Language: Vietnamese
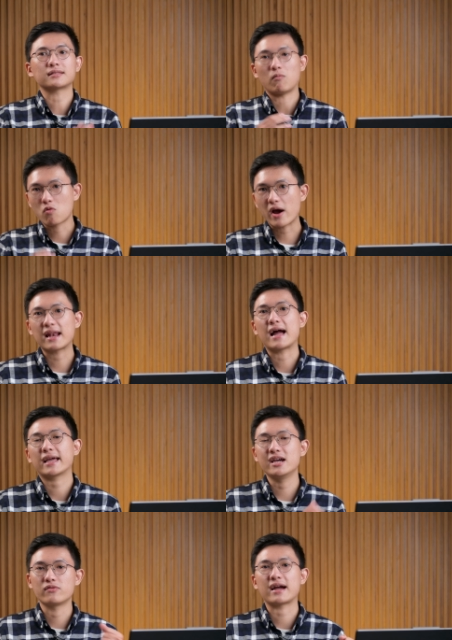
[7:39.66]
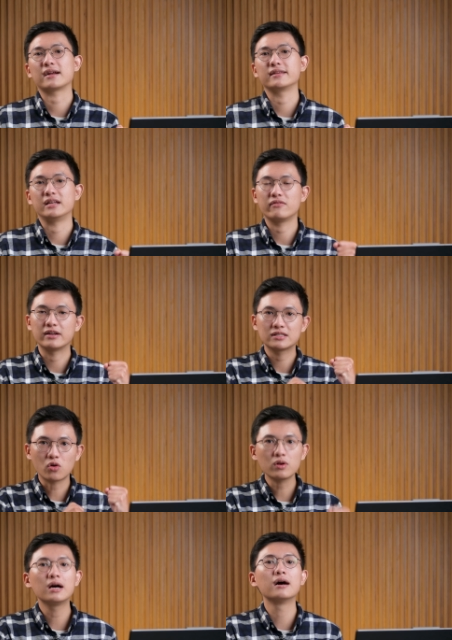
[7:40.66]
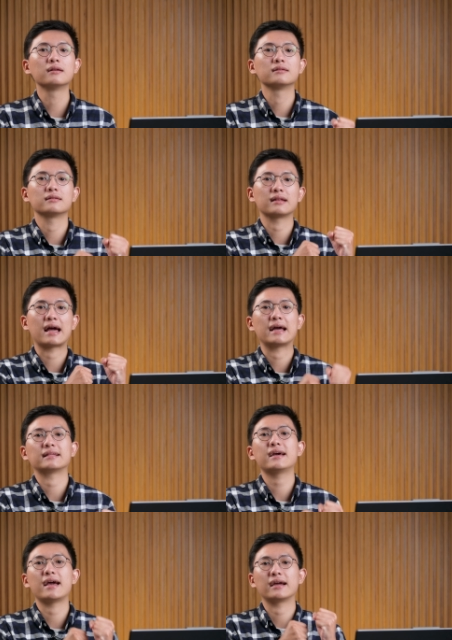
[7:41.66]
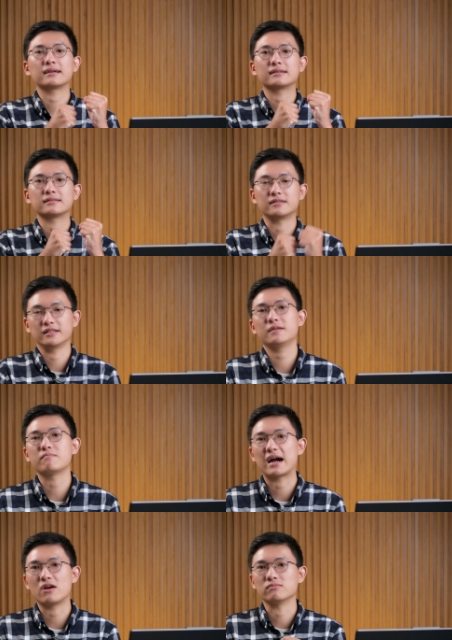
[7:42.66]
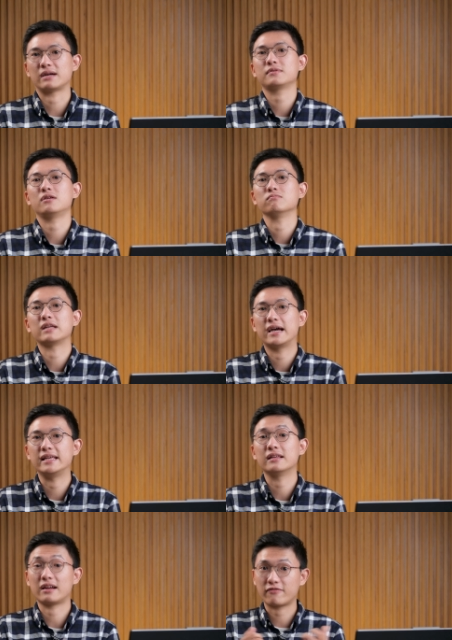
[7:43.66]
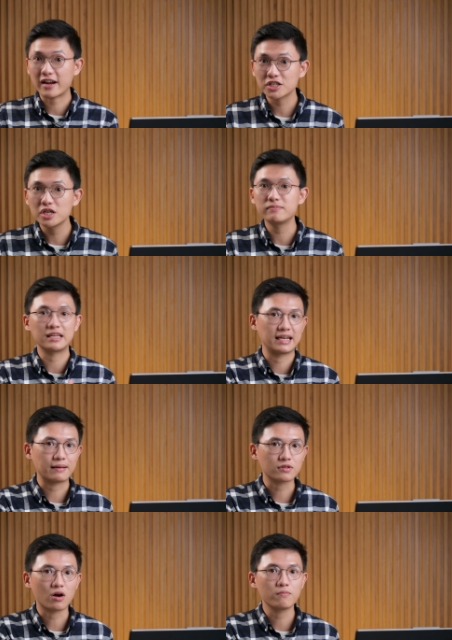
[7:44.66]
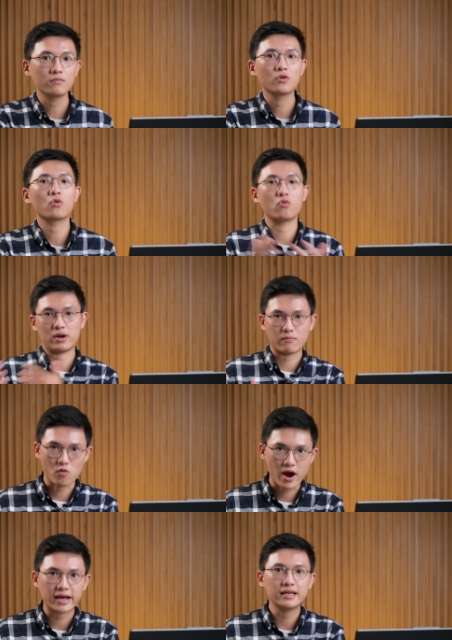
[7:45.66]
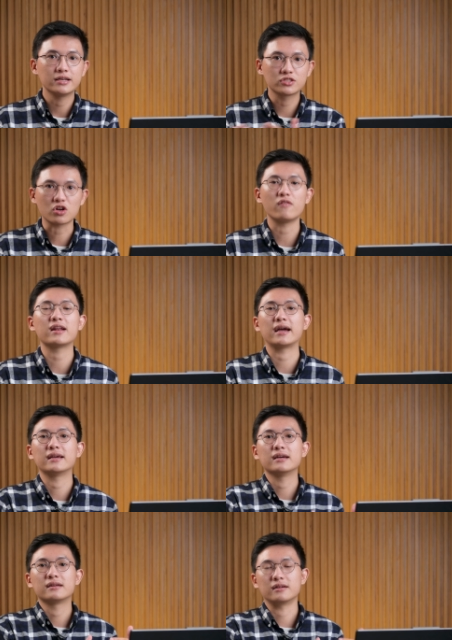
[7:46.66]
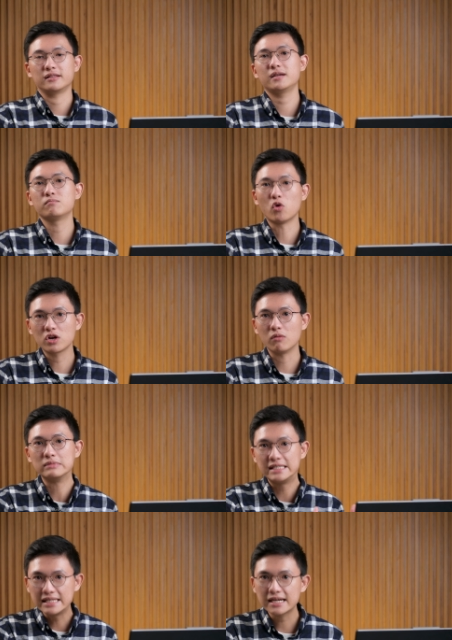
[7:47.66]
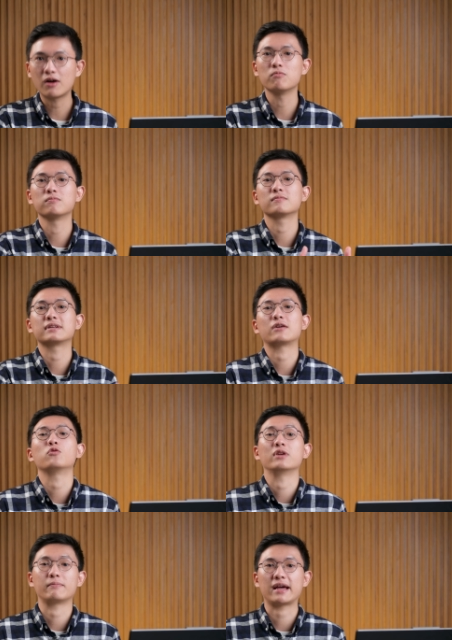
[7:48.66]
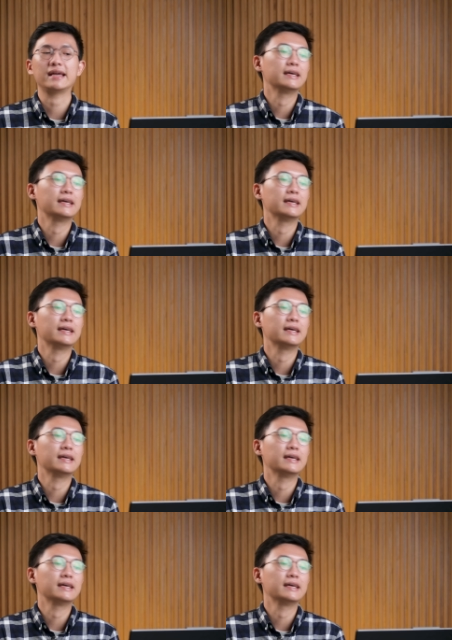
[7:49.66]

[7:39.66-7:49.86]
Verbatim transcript: tổng quan lại cái hiệu năng thì nó vẫn tốt hơn là thế hệ RTX 3080 Ti tức là flagship trên laptop của năm ngoái so với lại RTX 4090 năm của năm nay